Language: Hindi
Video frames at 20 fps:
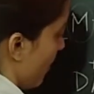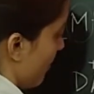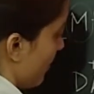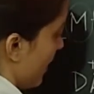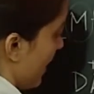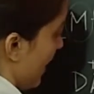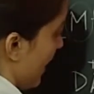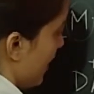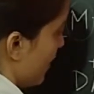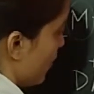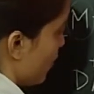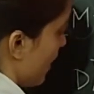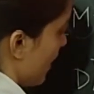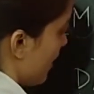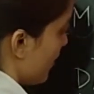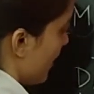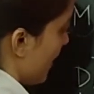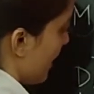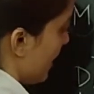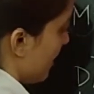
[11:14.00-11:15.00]
तो आपका एच
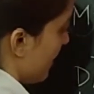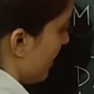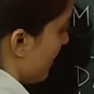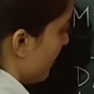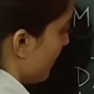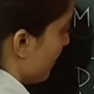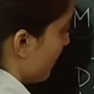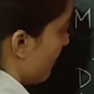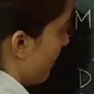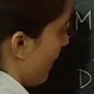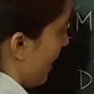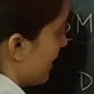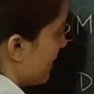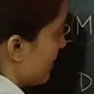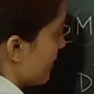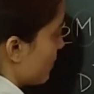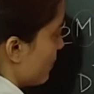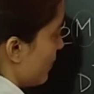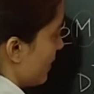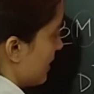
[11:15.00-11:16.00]
आ जाएगा
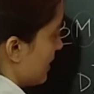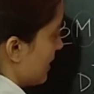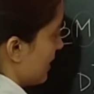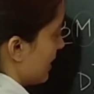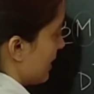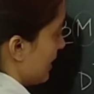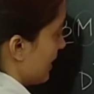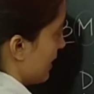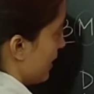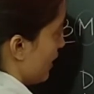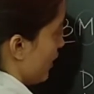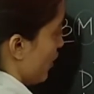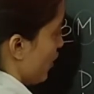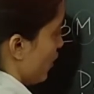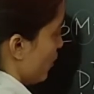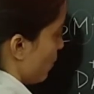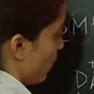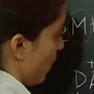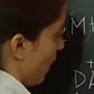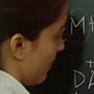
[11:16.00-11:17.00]
माइनस वन करेंगे
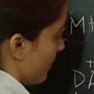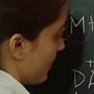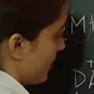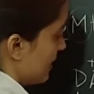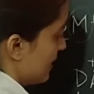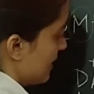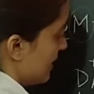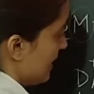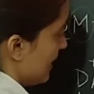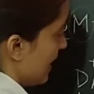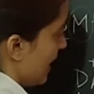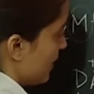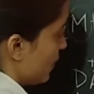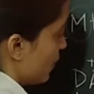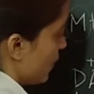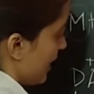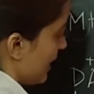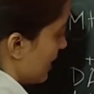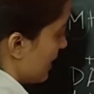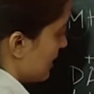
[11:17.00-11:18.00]
तो आपका डी आ
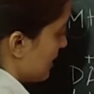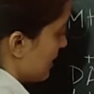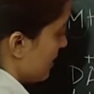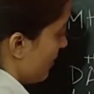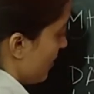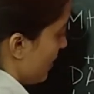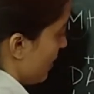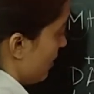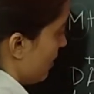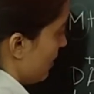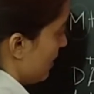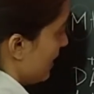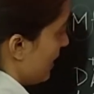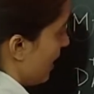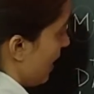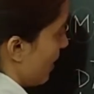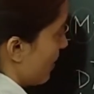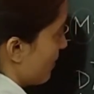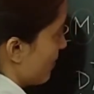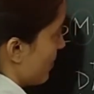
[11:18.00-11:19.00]
जाएगा
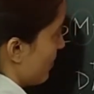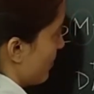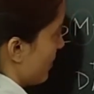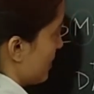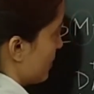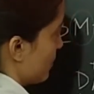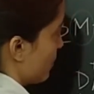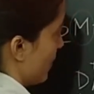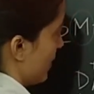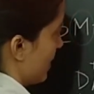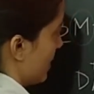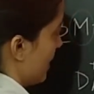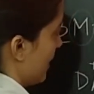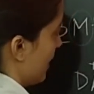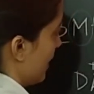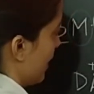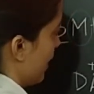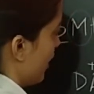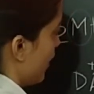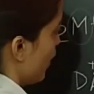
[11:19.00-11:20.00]
सिमिलरली आर में प्लस वन
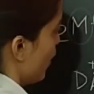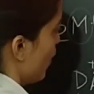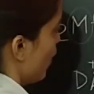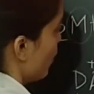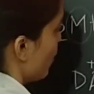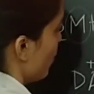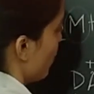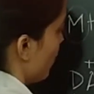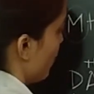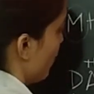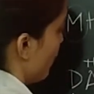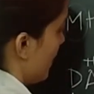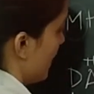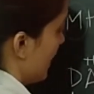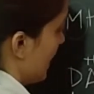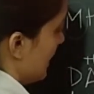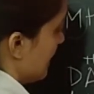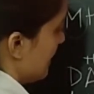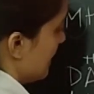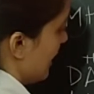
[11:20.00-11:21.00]
करेंगे तो यू
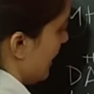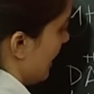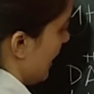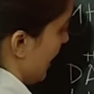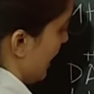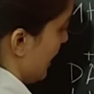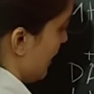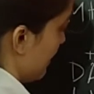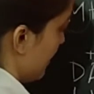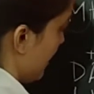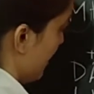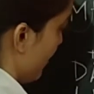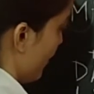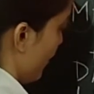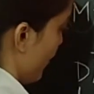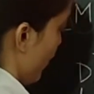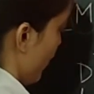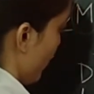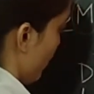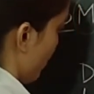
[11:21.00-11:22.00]
विल गेट एस
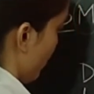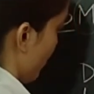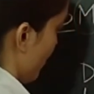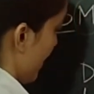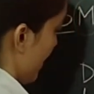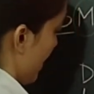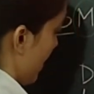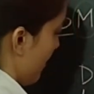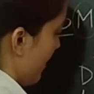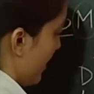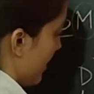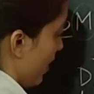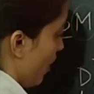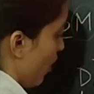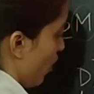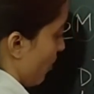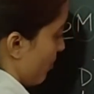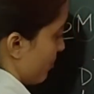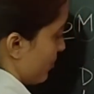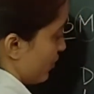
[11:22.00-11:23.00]
तो ये
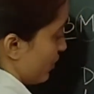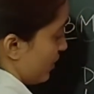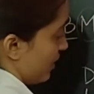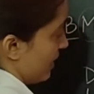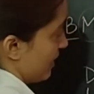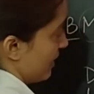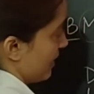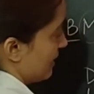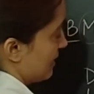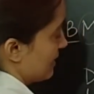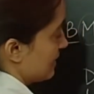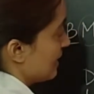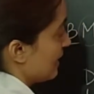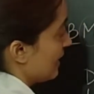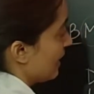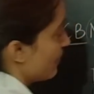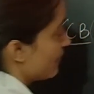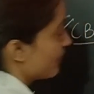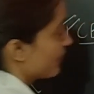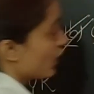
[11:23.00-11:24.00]
हमारा ऑप्शन आ गया
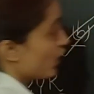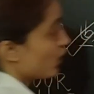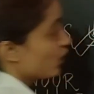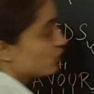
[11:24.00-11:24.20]
ठीक है